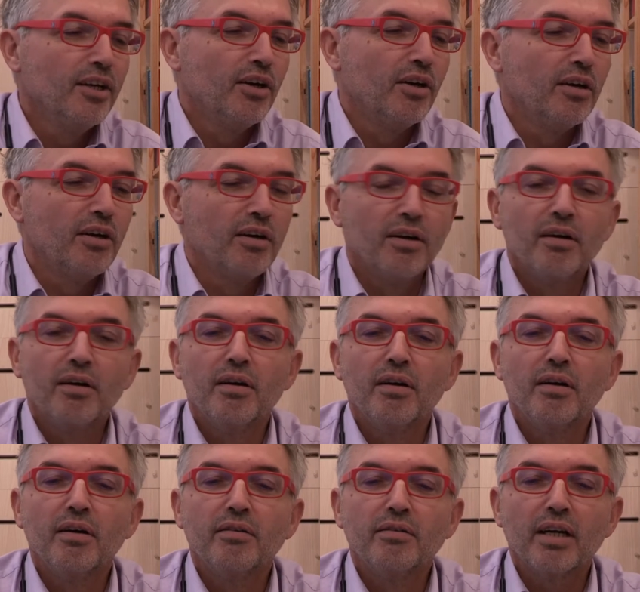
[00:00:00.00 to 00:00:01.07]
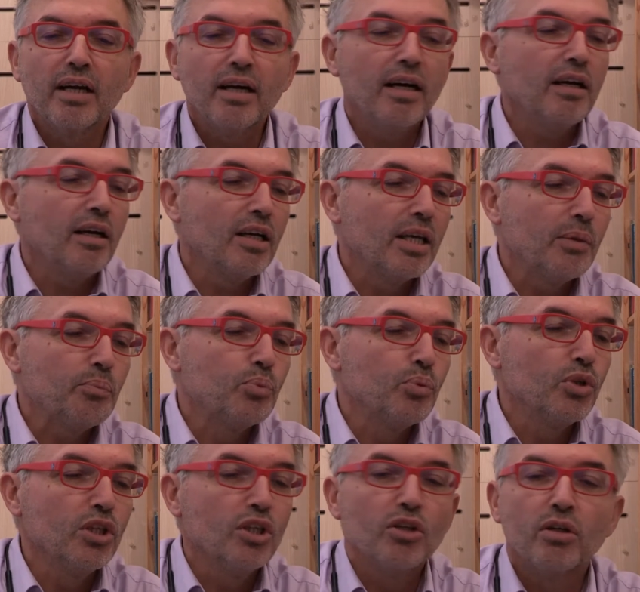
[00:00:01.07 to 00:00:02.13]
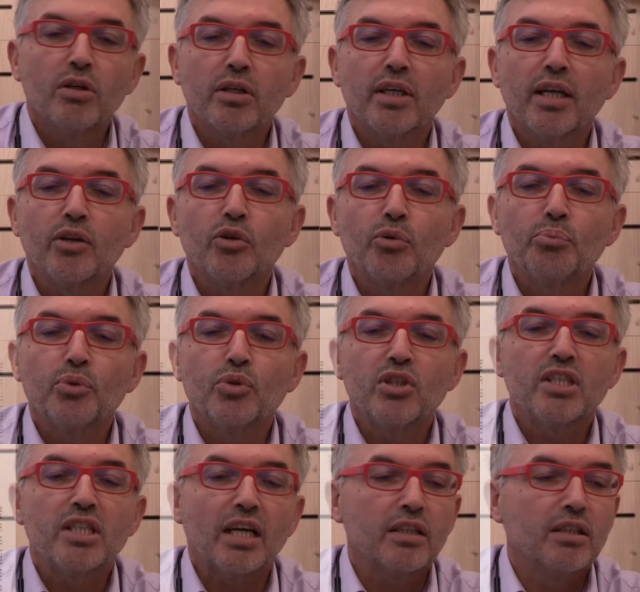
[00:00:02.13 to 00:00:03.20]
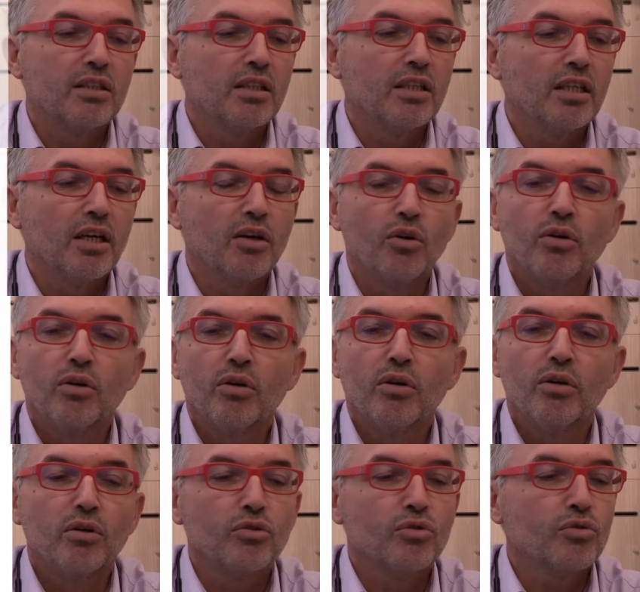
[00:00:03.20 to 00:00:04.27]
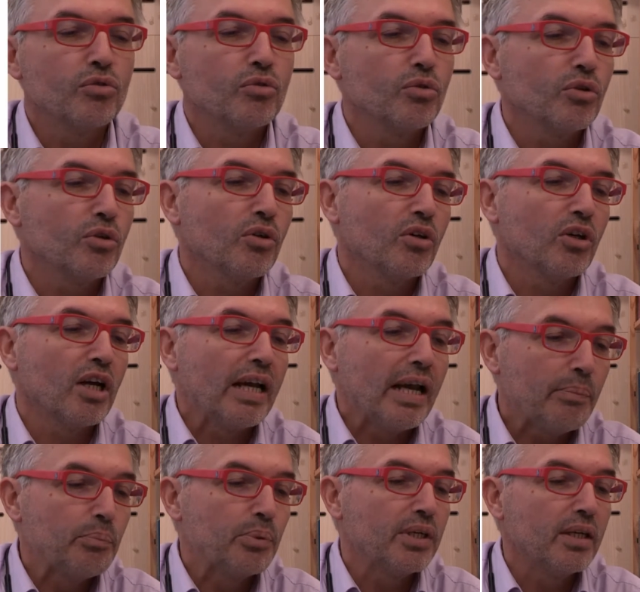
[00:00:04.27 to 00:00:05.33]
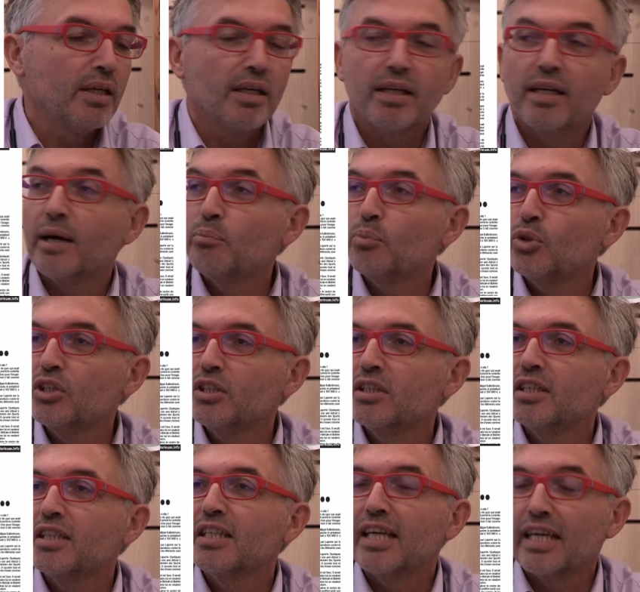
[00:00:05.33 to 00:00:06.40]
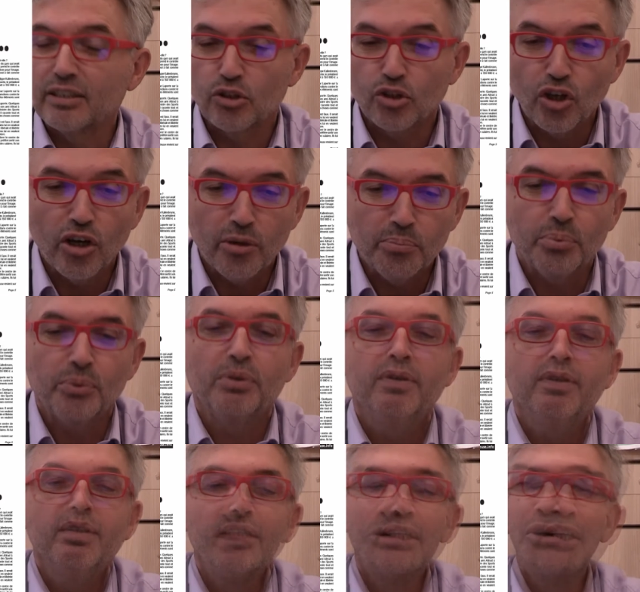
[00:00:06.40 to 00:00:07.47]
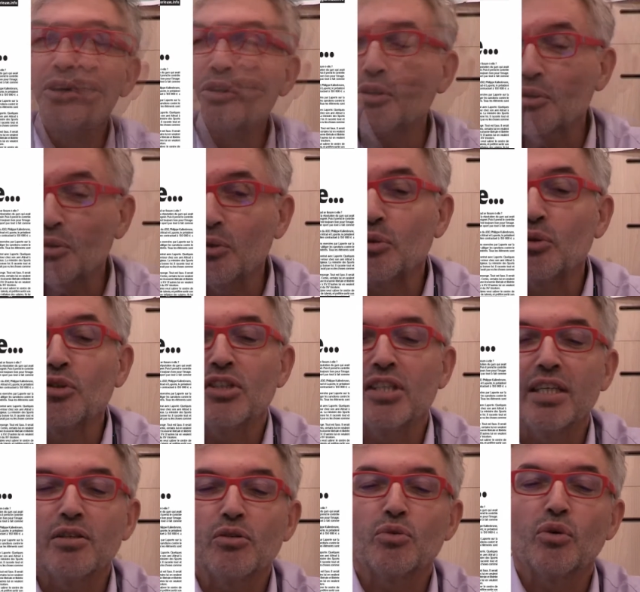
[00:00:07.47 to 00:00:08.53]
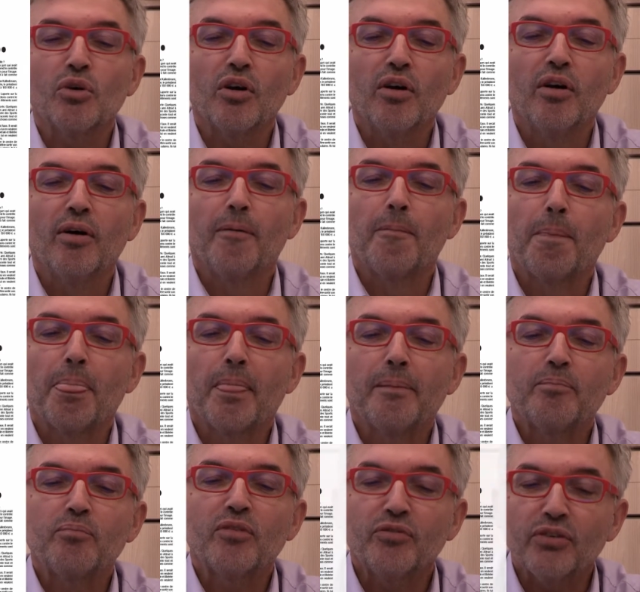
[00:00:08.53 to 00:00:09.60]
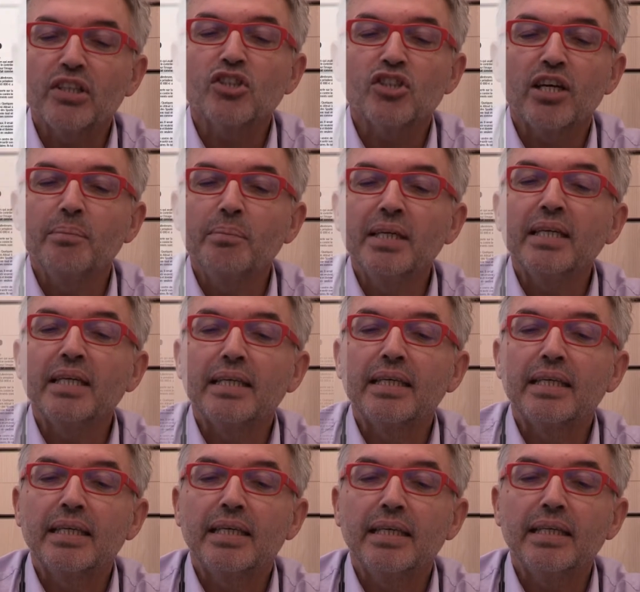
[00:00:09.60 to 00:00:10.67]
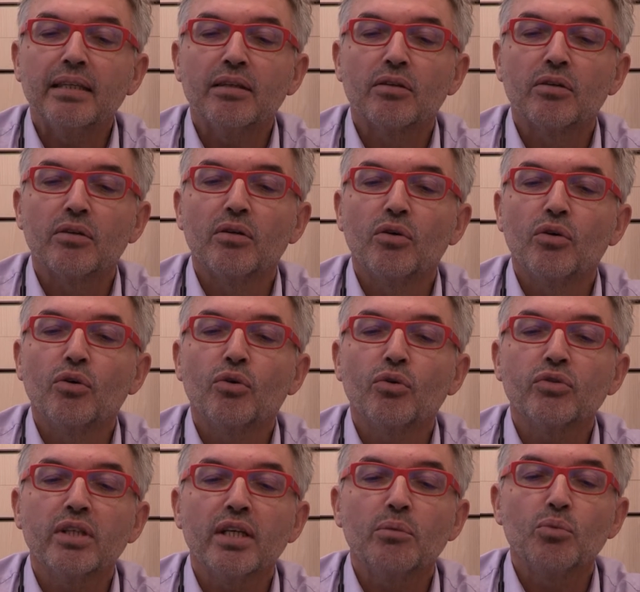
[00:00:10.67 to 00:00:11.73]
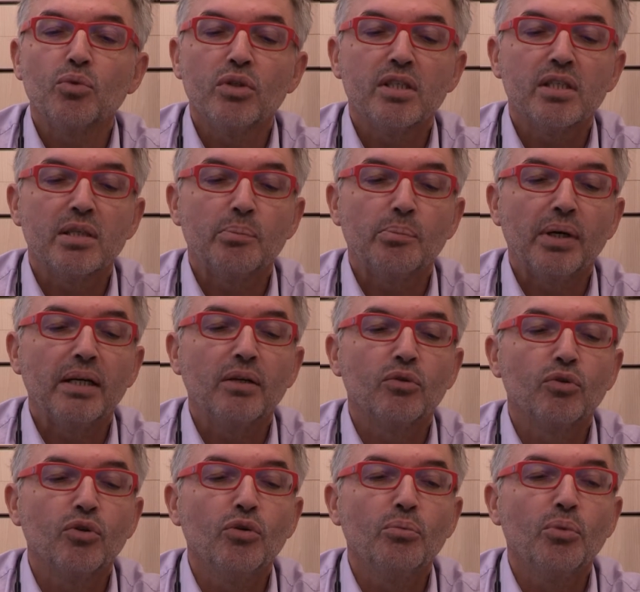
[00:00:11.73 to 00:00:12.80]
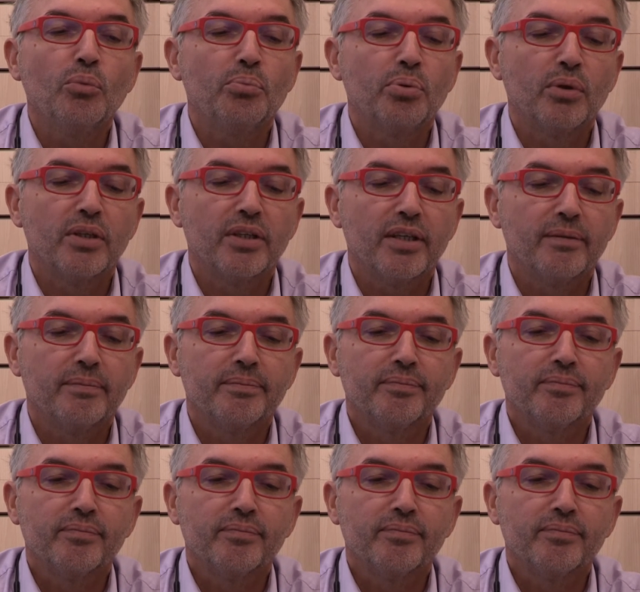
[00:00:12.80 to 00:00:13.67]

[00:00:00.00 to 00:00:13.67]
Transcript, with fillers: Euh, voilà. Et puis, euh, quelques petits articles sur Clapier et la politique ketchup. Donc, un autre dossier sur France Jamais qui quitte le conseil municipal de Montpellier.